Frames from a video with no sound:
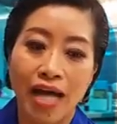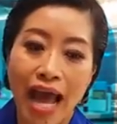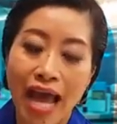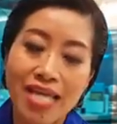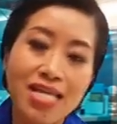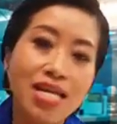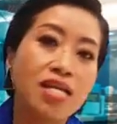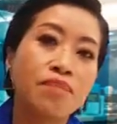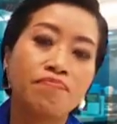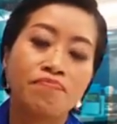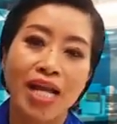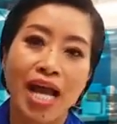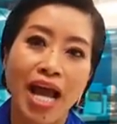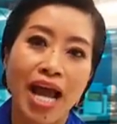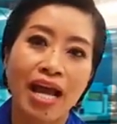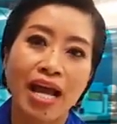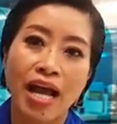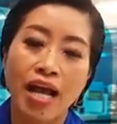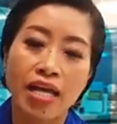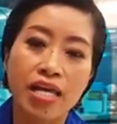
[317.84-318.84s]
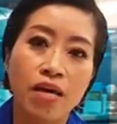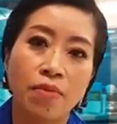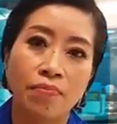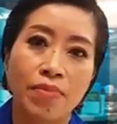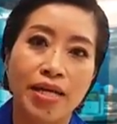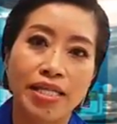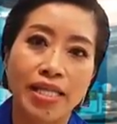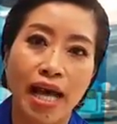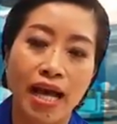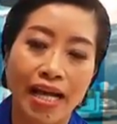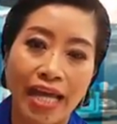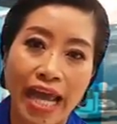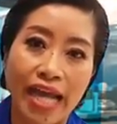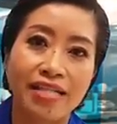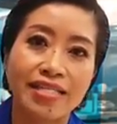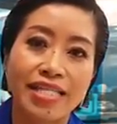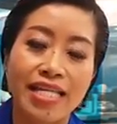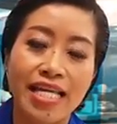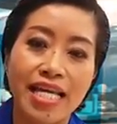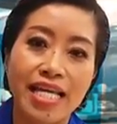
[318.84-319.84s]
ขยบนะคะขยบมาจากเก่
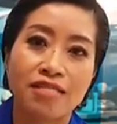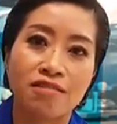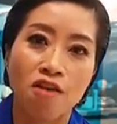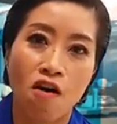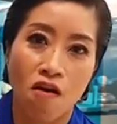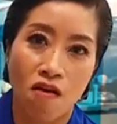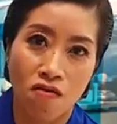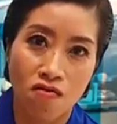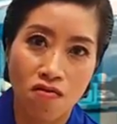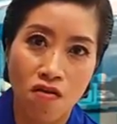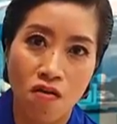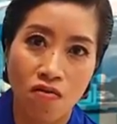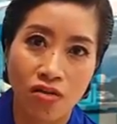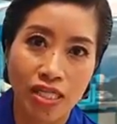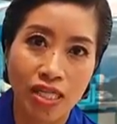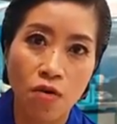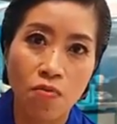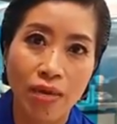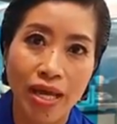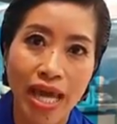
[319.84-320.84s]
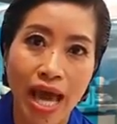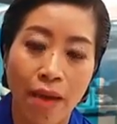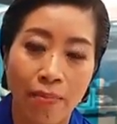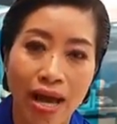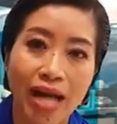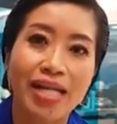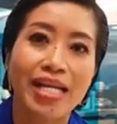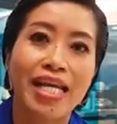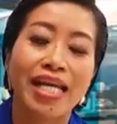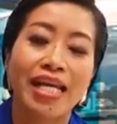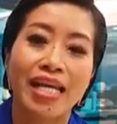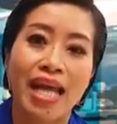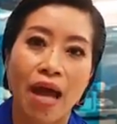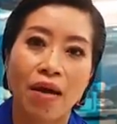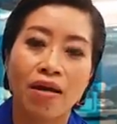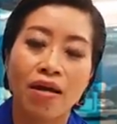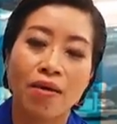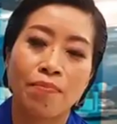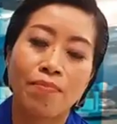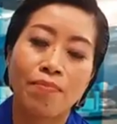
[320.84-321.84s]
งจีนของของเจ้าพยาพักดีเนี่
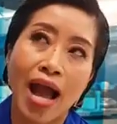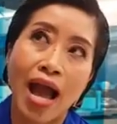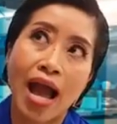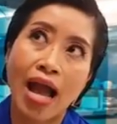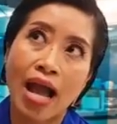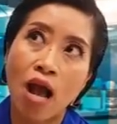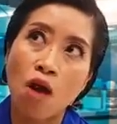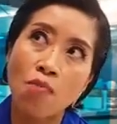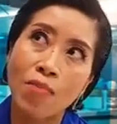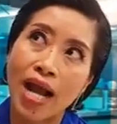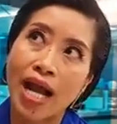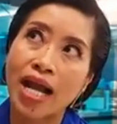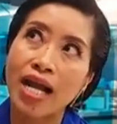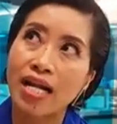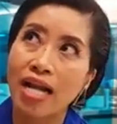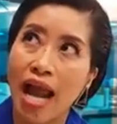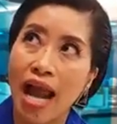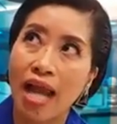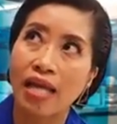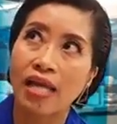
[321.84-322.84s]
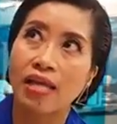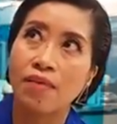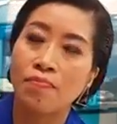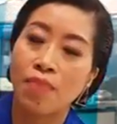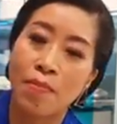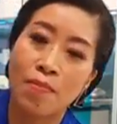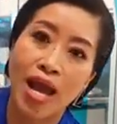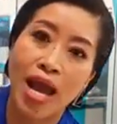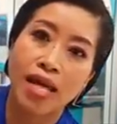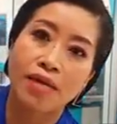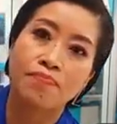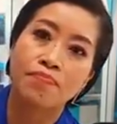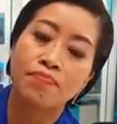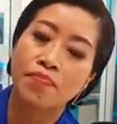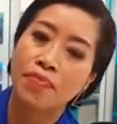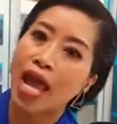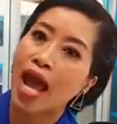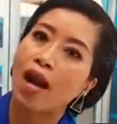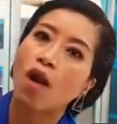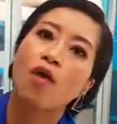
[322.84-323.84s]
ยมาเข้ามาข้างในประมาณ
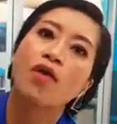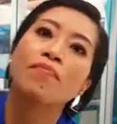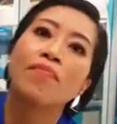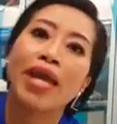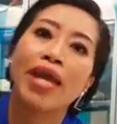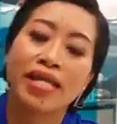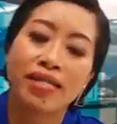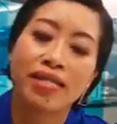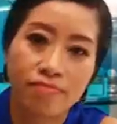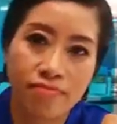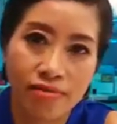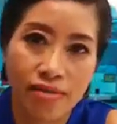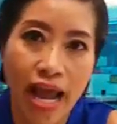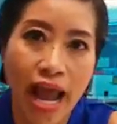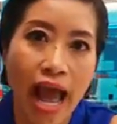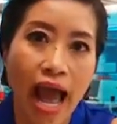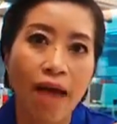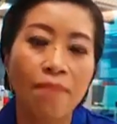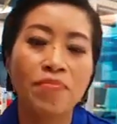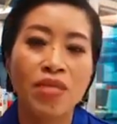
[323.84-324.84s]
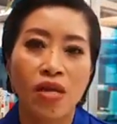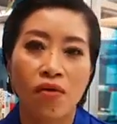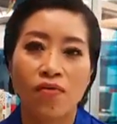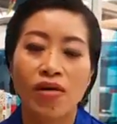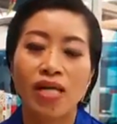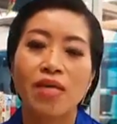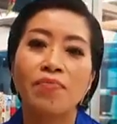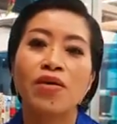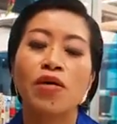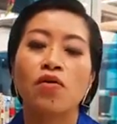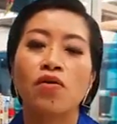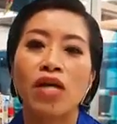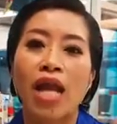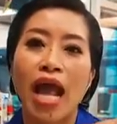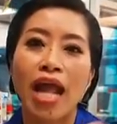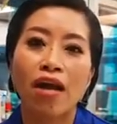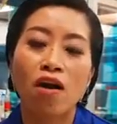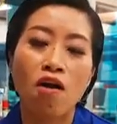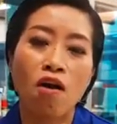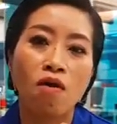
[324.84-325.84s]
500 เมตรนะคะ วันนี้มีคน
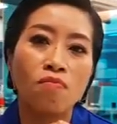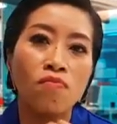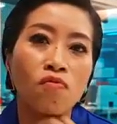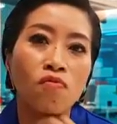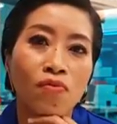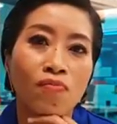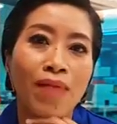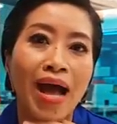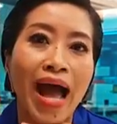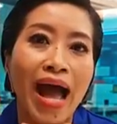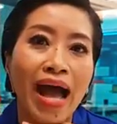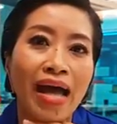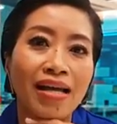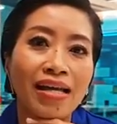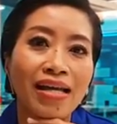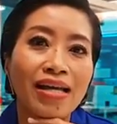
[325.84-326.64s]
ให้ข้อมูลมา